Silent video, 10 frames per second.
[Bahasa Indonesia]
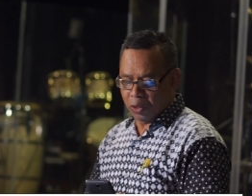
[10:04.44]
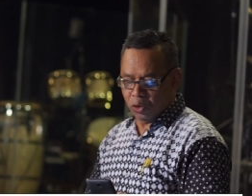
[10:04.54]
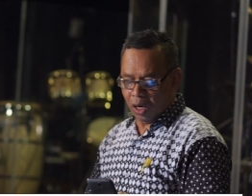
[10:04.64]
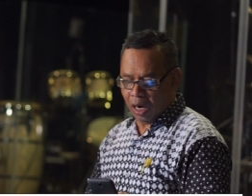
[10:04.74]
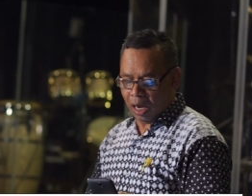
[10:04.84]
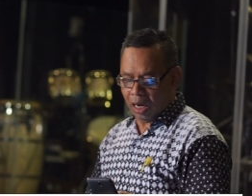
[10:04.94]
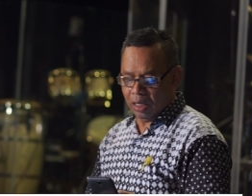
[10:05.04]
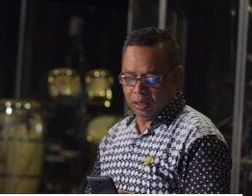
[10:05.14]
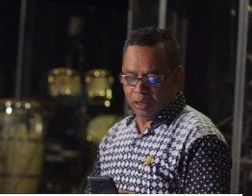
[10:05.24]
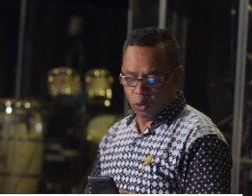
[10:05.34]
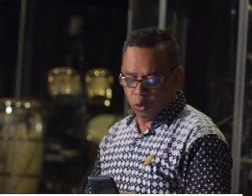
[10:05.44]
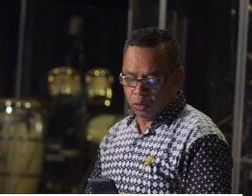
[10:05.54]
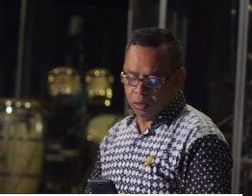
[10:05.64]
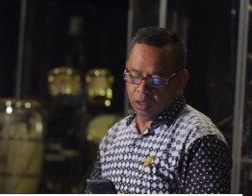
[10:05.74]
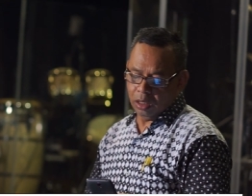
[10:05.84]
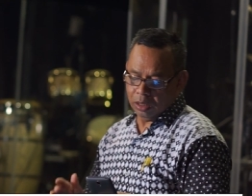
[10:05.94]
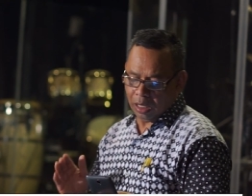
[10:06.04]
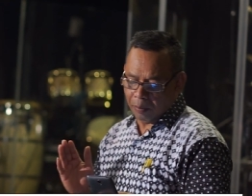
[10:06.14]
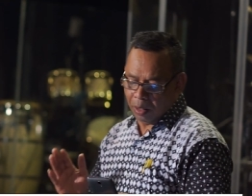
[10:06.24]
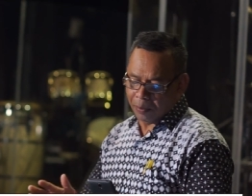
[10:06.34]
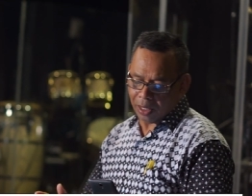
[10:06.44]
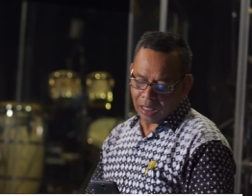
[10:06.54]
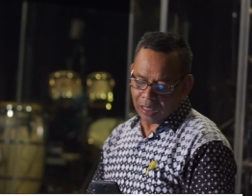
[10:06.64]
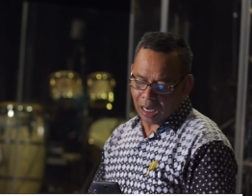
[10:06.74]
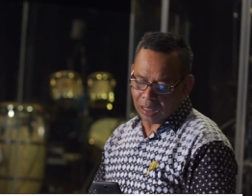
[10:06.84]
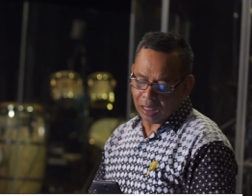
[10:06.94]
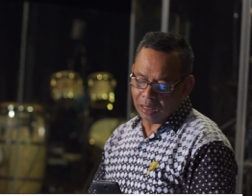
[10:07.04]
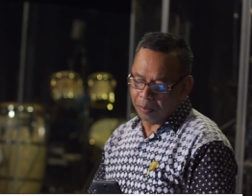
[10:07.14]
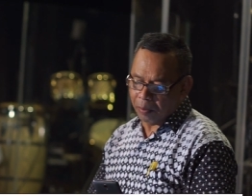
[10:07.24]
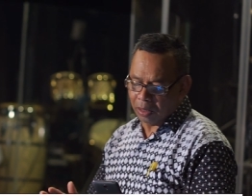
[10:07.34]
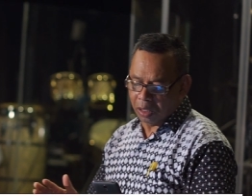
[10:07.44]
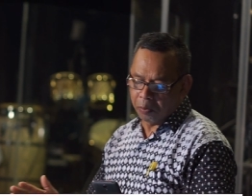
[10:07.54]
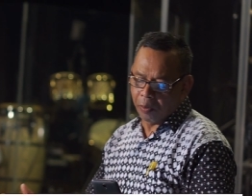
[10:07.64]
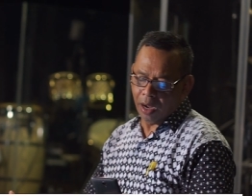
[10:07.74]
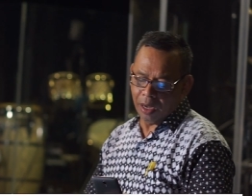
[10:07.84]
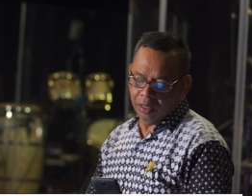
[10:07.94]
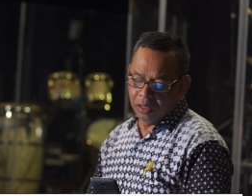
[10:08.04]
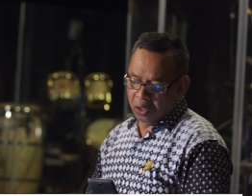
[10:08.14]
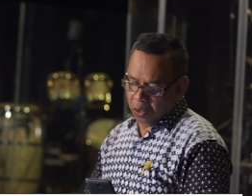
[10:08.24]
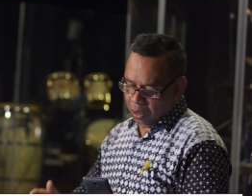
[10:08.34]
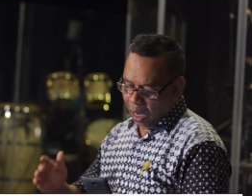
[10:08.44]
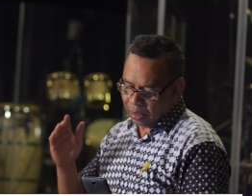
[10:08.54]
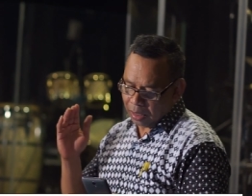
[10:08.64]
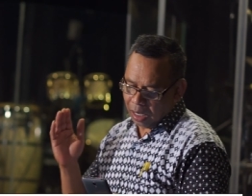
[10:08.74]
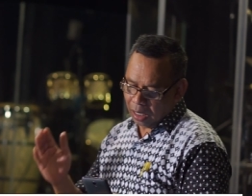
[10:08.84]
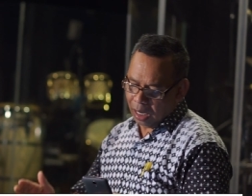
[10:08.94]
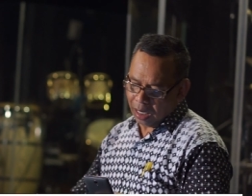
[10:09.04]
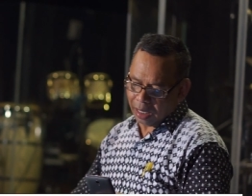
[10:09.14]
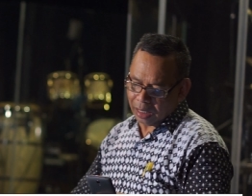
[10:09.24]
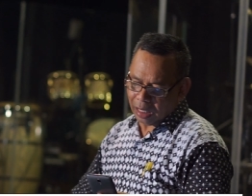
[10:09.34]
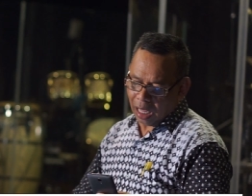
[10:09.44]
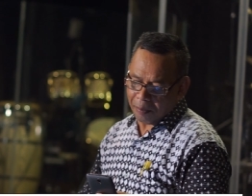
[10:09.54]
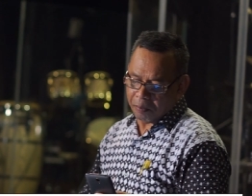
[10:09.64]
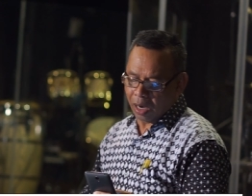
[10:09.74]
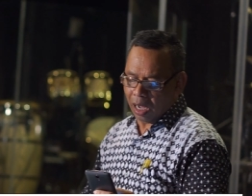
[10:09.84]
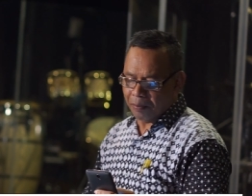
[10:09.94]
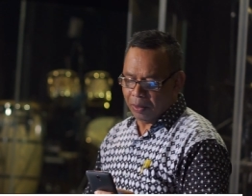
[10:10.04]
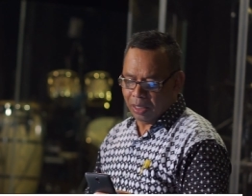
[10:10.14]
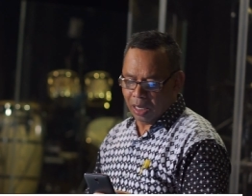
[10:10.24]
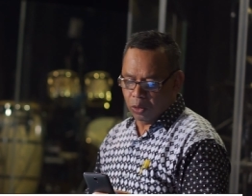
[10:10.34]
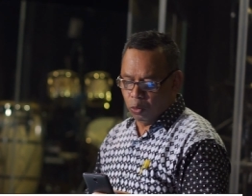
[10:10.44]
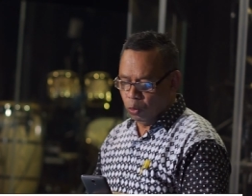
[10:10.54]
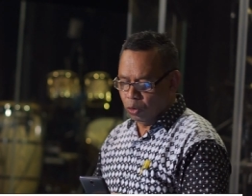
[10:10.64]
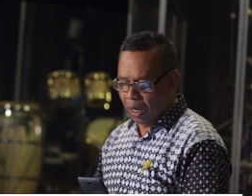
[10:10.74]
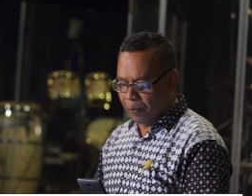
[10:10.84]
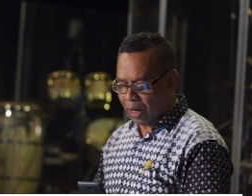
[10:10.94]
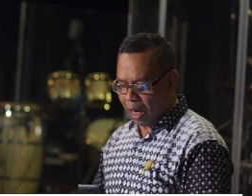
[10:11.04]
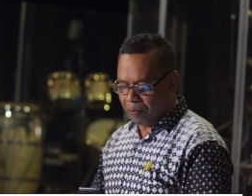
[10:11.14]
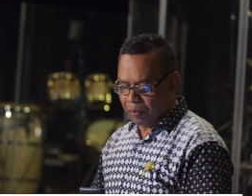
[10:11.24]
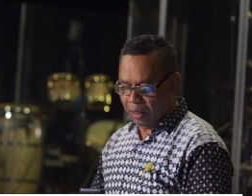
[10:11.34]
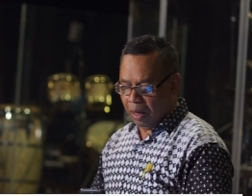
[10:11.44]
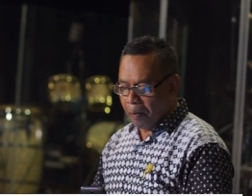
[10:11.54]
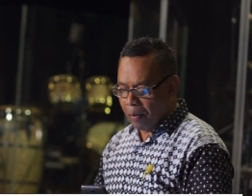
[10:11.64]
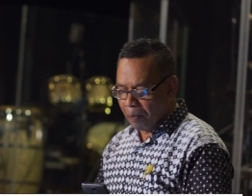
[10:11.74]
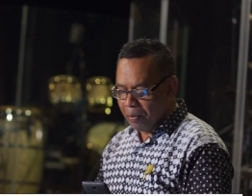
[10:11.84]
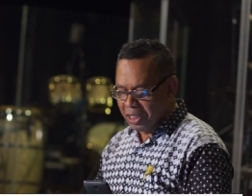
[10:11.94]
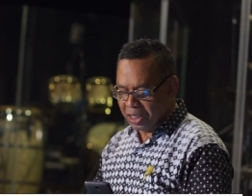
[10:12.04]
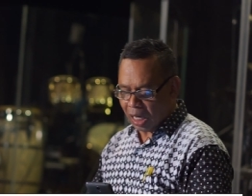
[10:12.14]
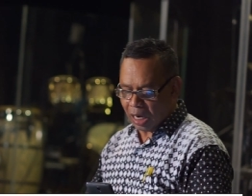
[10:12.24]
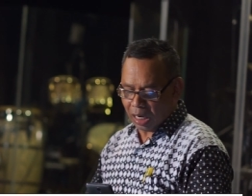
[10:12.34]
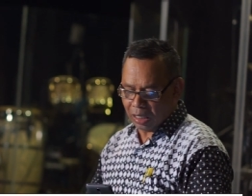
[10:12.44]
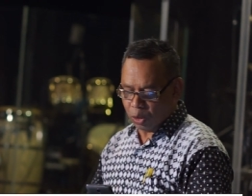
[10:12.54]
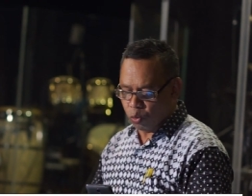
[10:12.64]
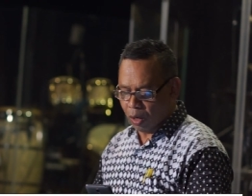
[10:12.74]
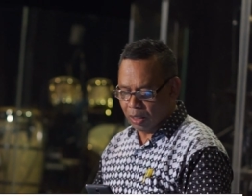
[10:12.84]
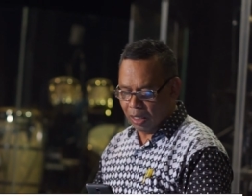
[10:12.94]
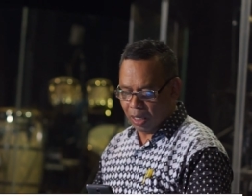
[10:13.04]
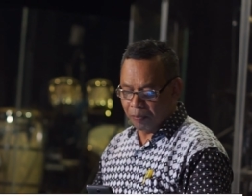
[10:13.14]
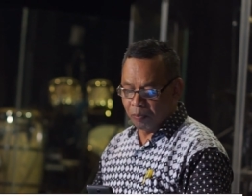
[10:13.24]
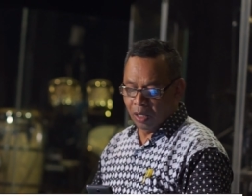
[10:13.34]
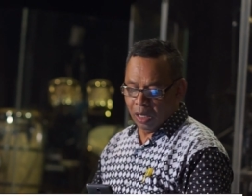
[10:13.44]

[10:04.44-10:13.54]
berjalan terus sambil berkata-kata tiba-tiba, Datanglah kereta berapi dengan kuda berapi, memisahkan keduanya.